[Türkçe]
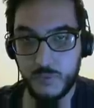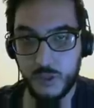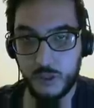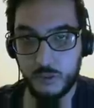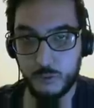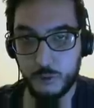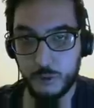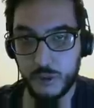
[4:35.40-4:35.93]

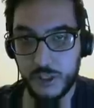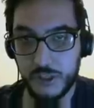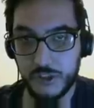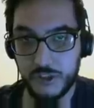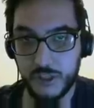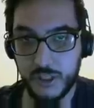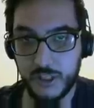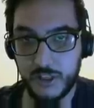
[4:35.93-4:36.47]
W'yu
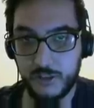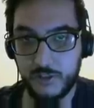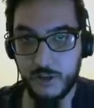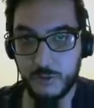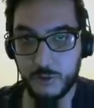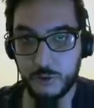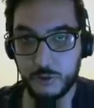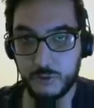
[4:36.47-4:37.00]
geliştirerek
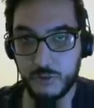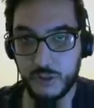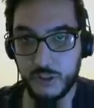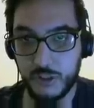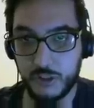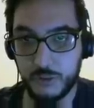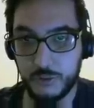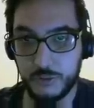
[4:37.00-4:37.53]
devam ediyorum
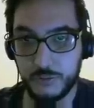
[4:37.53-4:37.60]
dediğin gibi.